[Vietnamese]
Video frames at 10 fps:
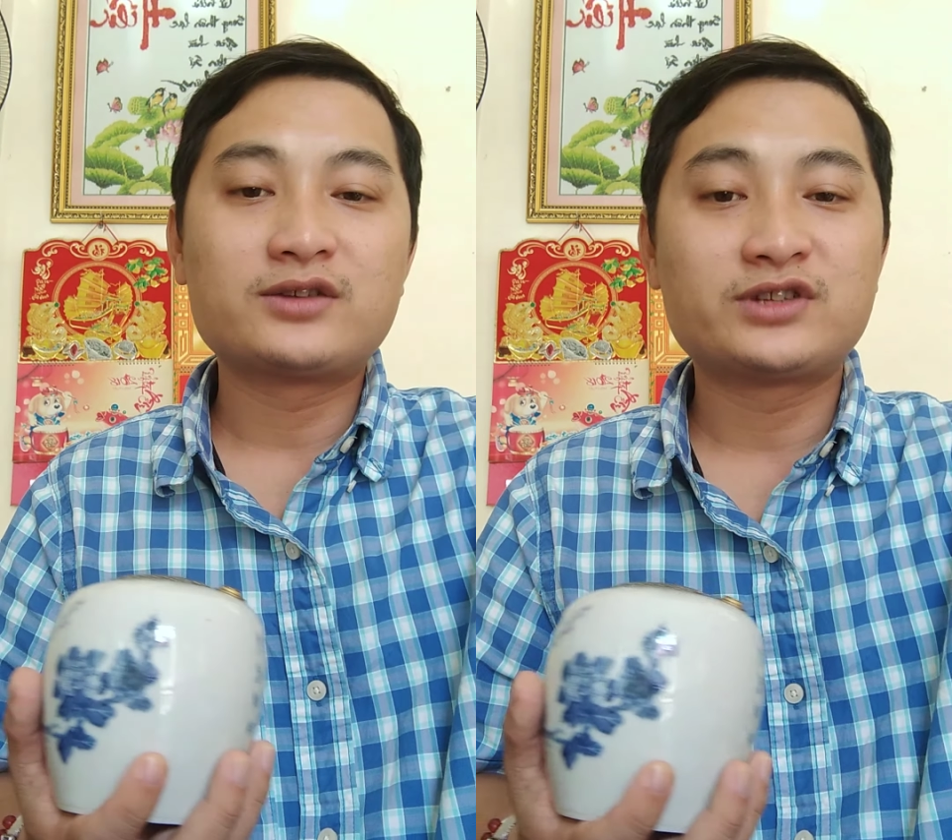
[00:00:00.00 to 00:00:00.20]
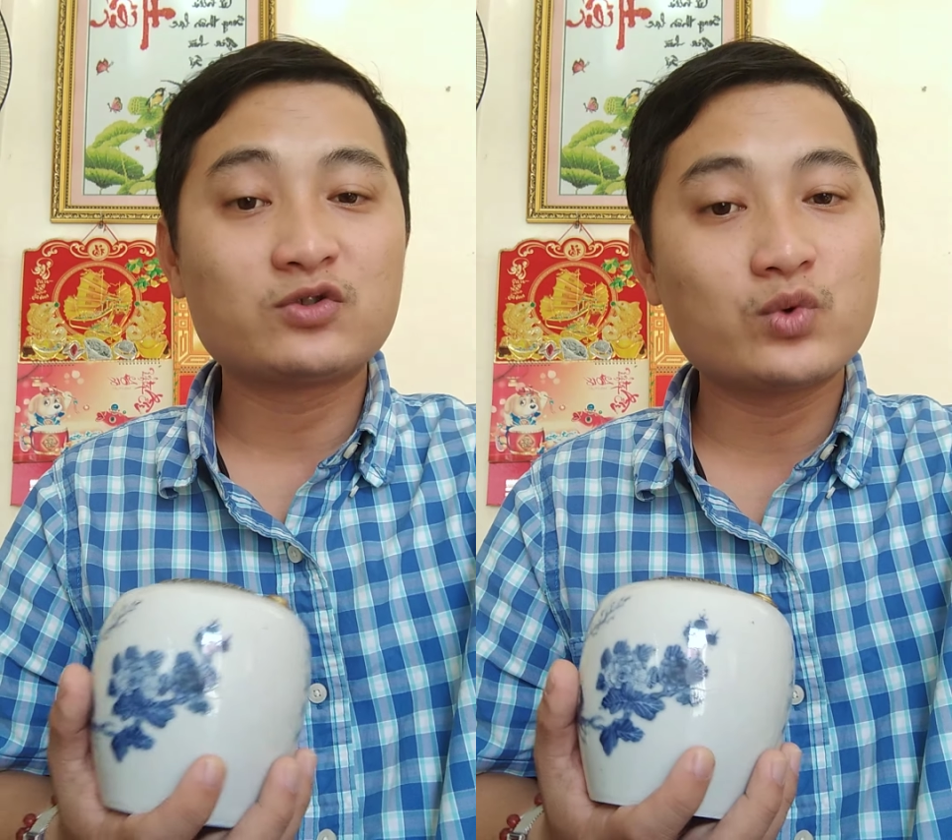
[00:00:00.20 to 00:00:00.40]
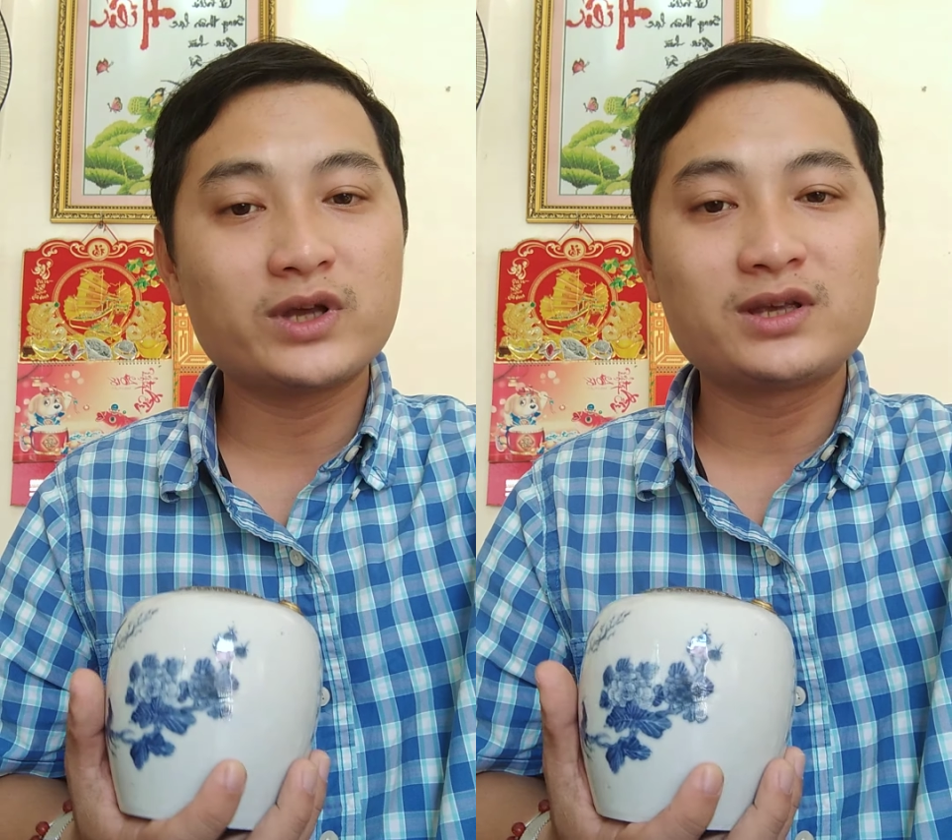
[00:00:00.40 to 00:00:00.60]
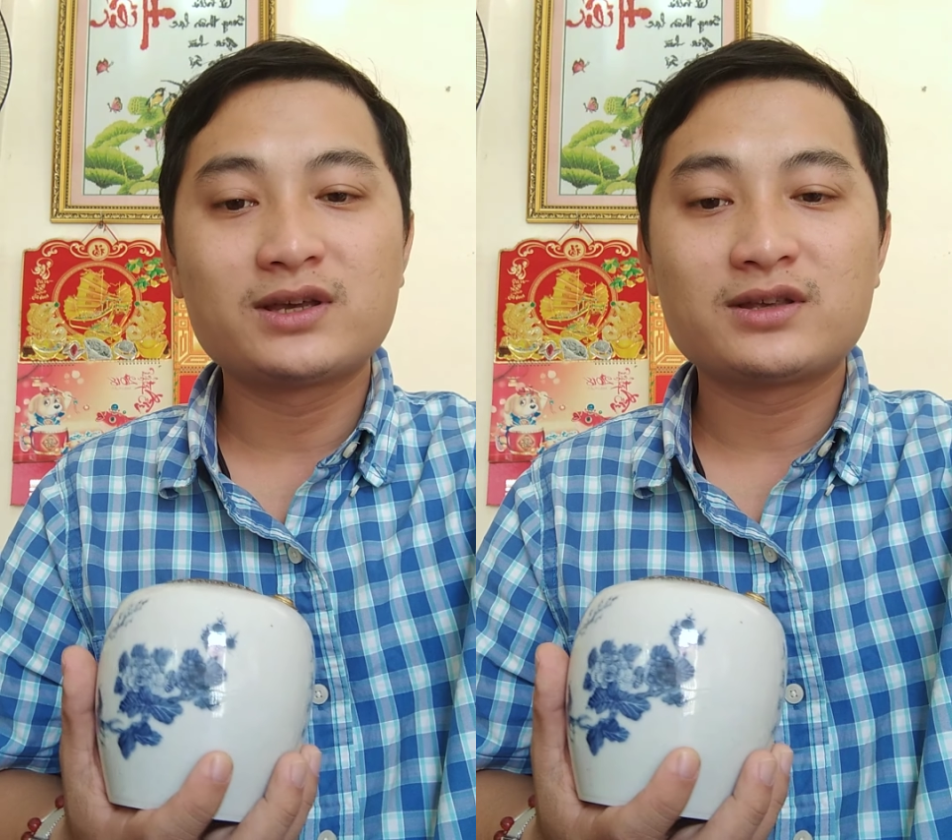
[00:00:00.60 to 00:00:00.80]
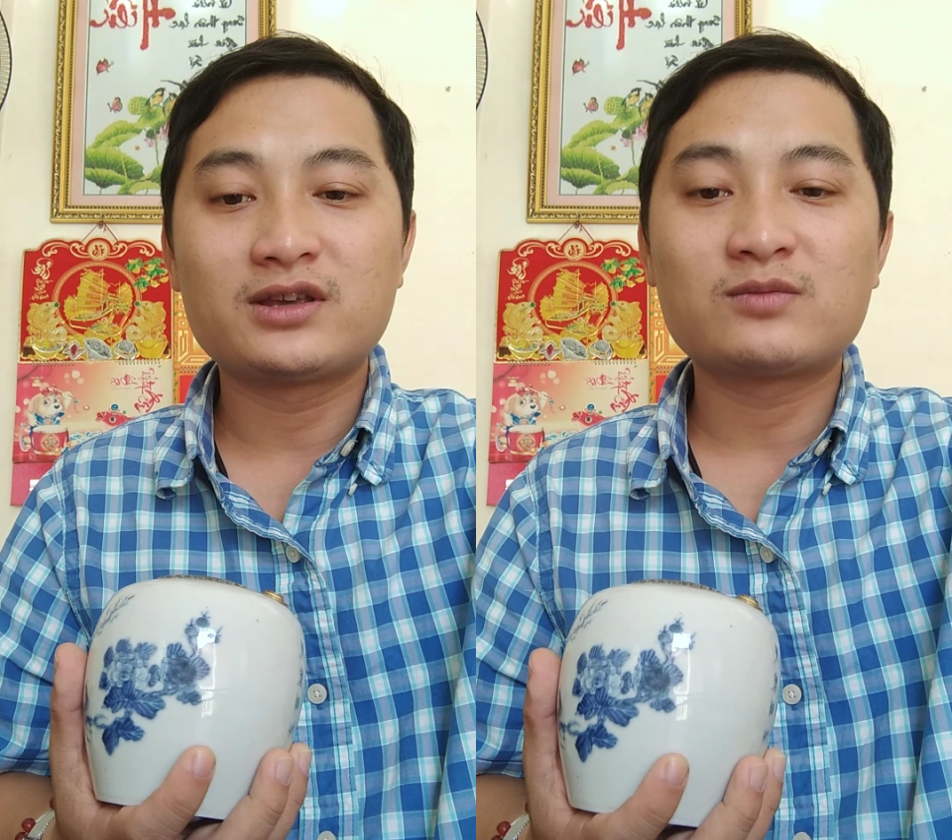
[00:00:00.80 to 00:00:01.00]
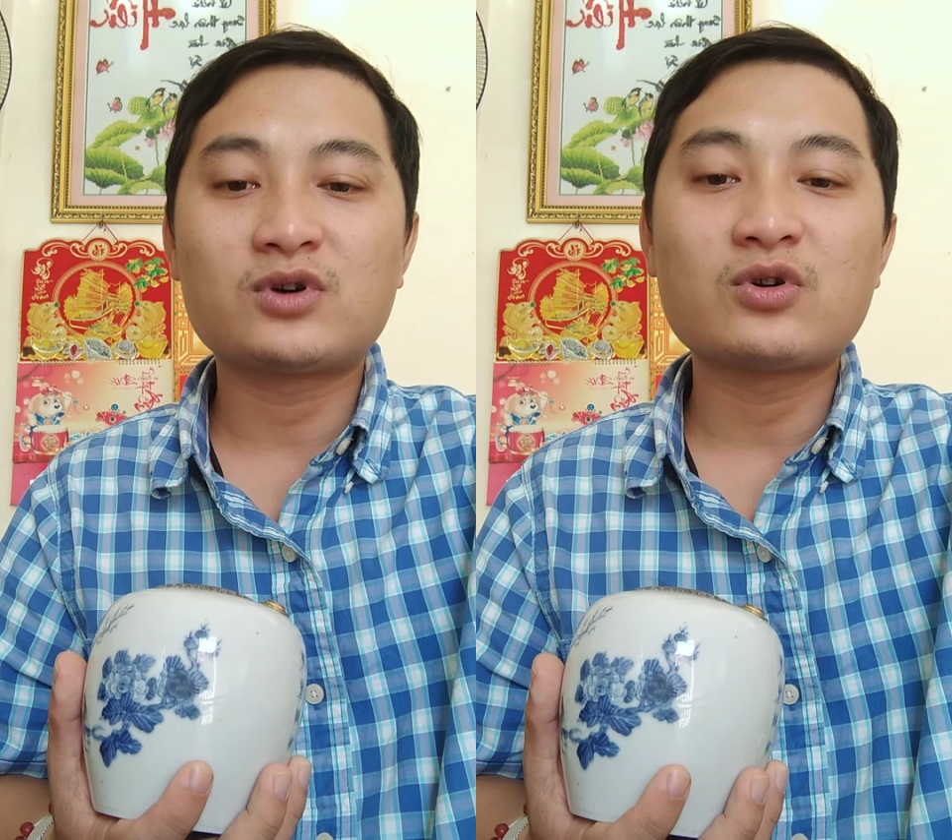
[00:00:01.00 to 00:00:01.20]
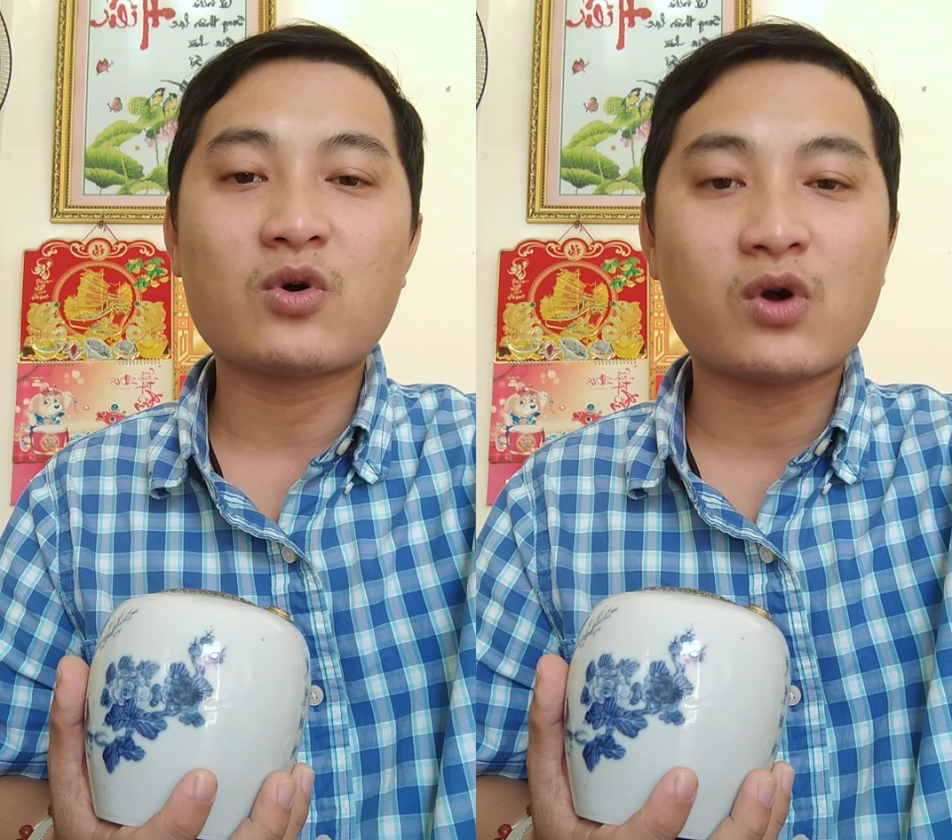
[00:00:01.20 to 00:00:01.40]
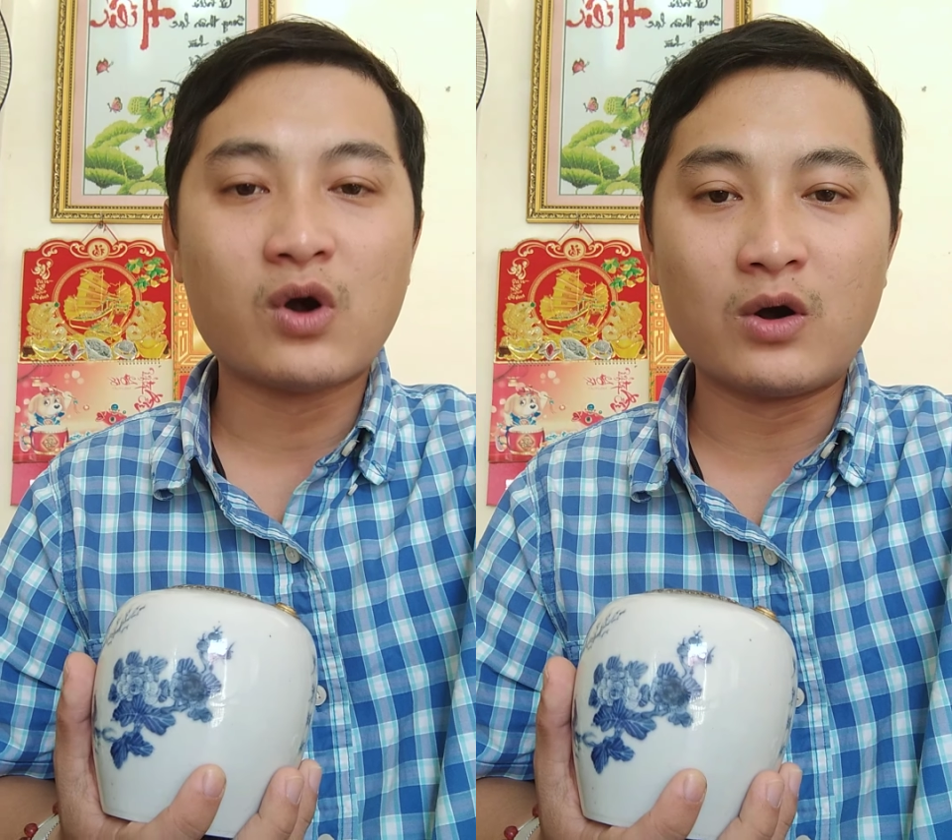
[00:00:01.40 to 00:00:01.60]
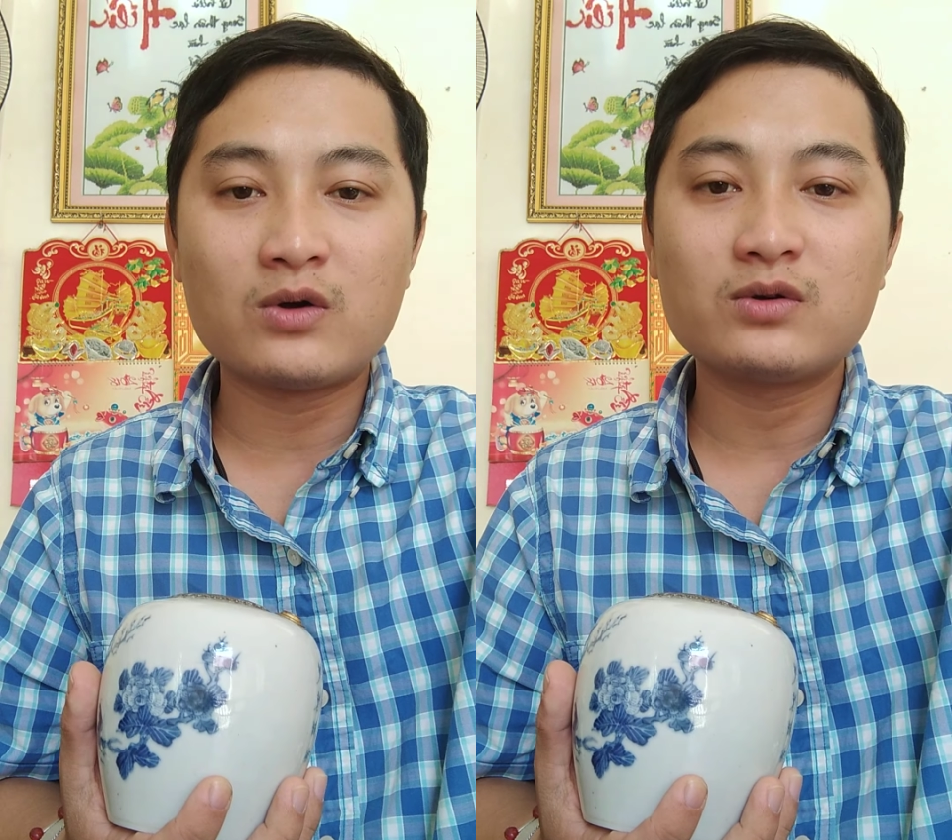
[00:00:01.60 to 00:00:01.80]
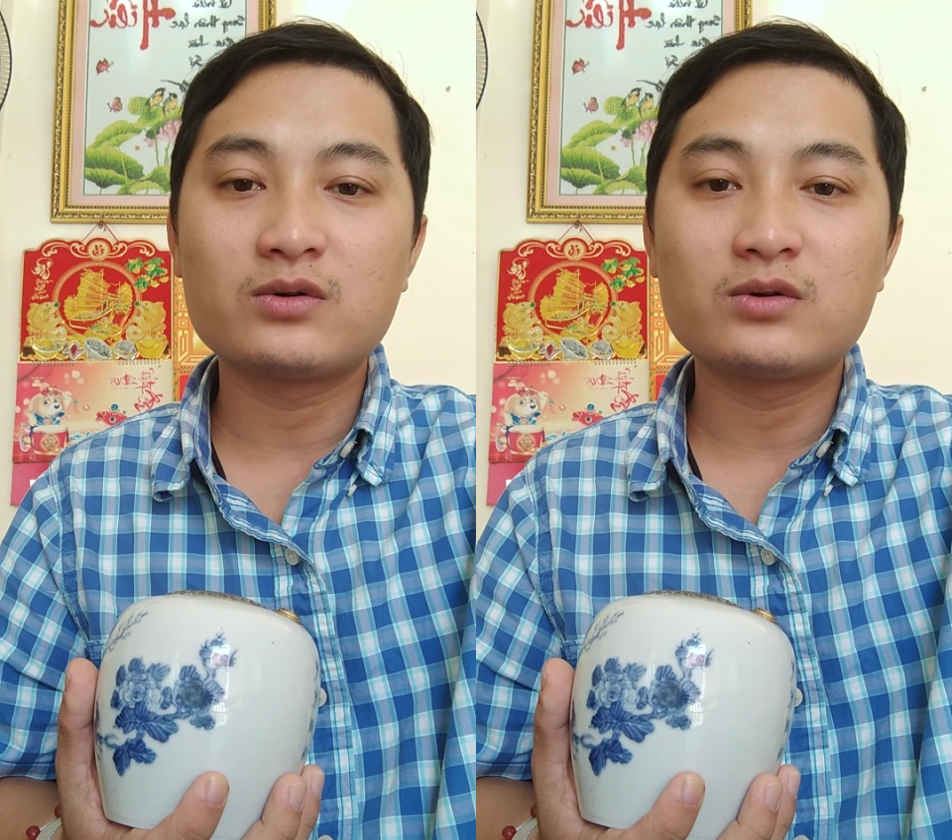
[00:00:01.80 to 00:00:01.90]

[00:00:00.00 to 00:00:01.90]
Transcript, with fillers: chính quy những món đồ cổ